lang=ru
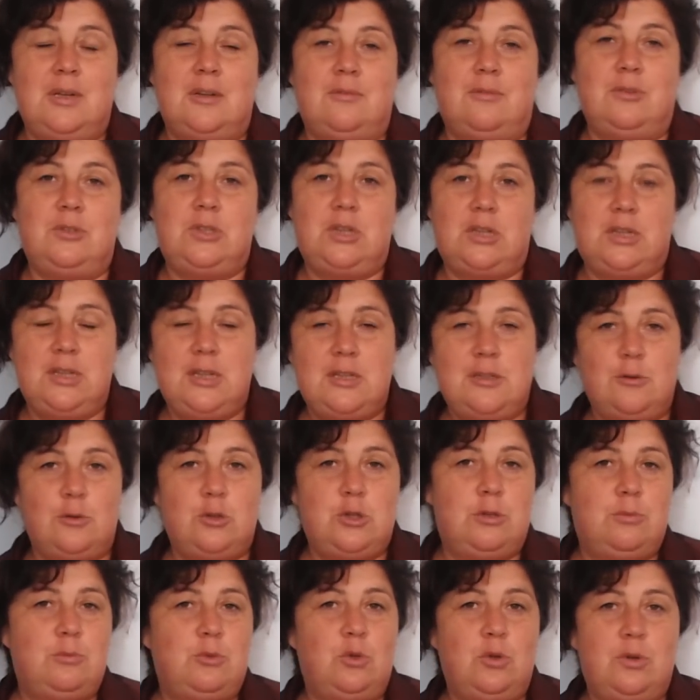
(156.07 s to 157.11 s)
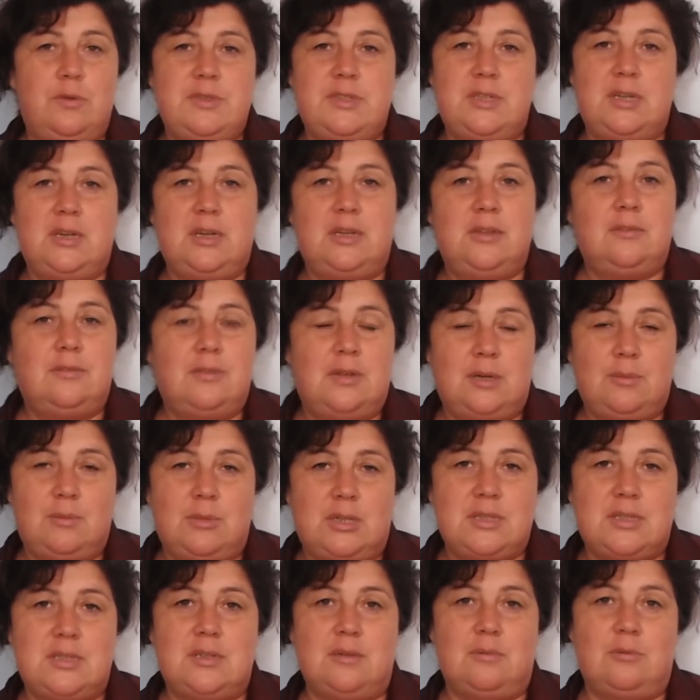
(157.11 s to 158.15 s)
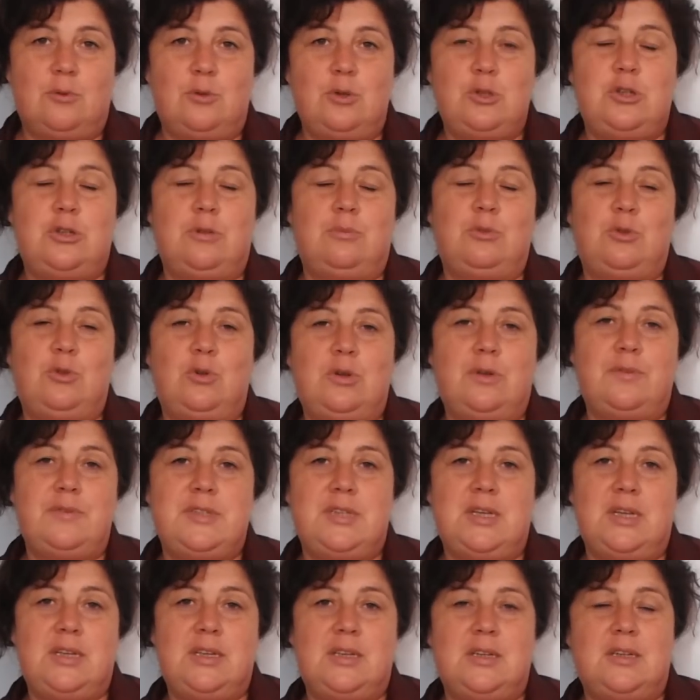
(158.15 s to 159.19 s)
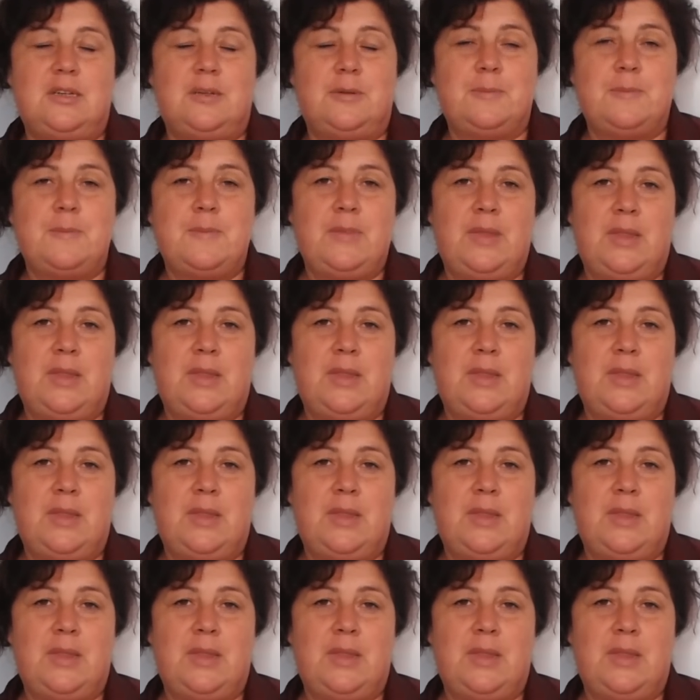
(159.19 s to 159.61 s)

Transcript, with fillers: В интернете очень много всякой информации, очень много всяких